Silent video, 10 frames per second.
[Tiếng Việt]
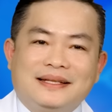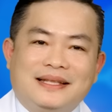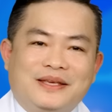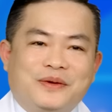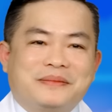
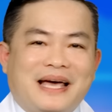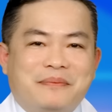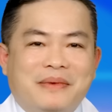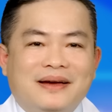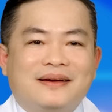thì chúng ta
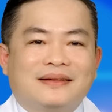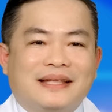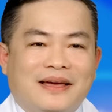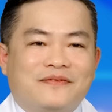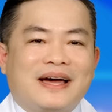mới có
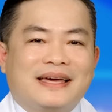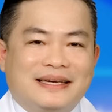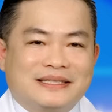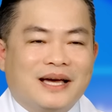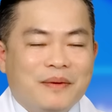thể phát
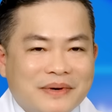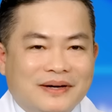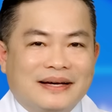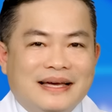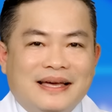hiện sớm
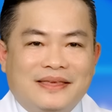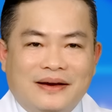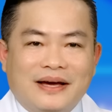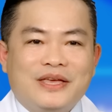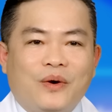được
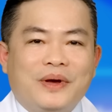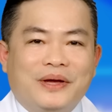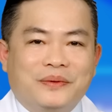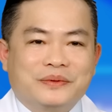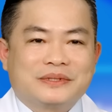những cái dấu hiệu